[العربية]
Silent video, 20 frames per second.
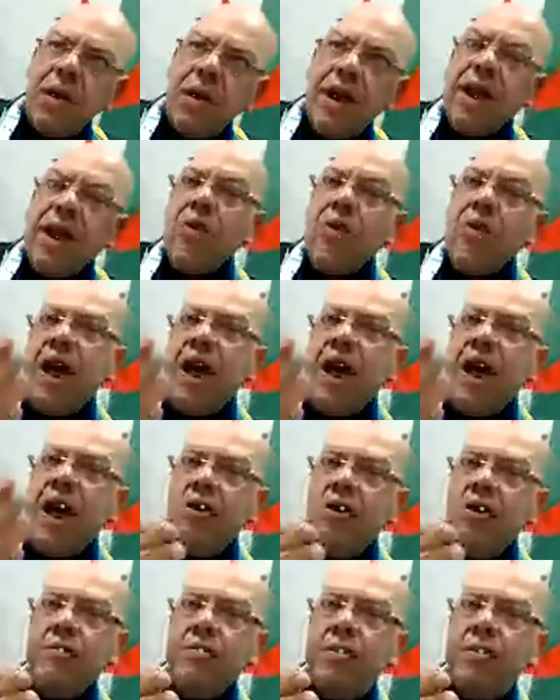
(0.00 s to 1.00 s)
حنا قلناها
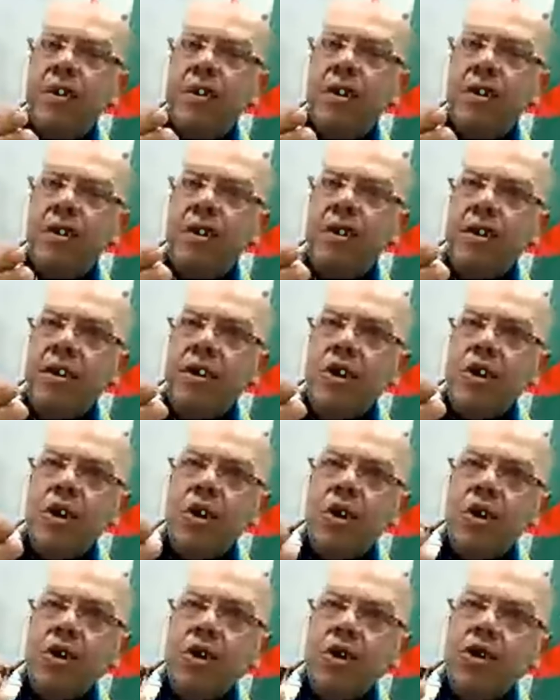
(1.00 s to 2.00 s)
لكم
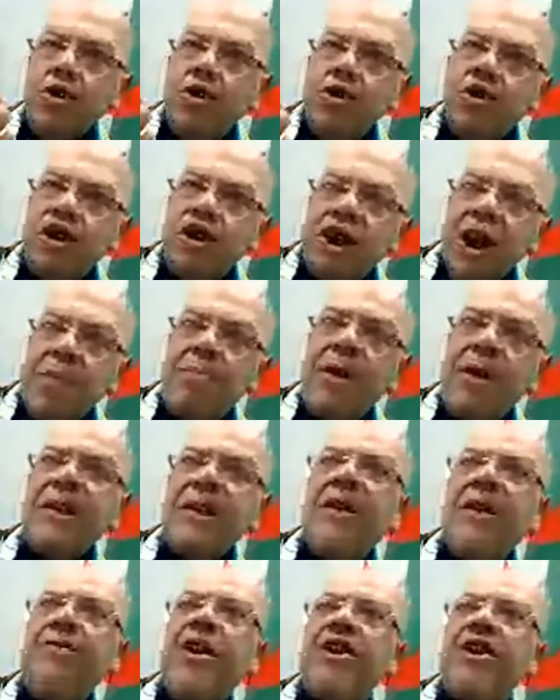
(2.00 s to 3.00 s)
كون الشعب
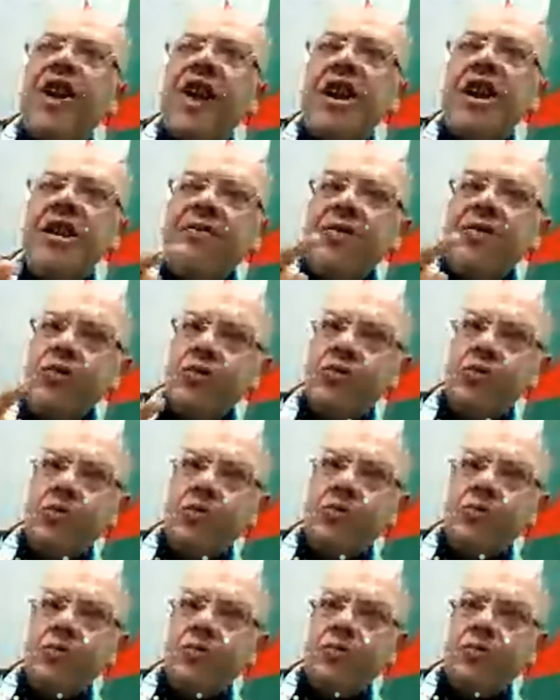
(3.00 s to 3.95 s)
ما يدافعش عن نفسه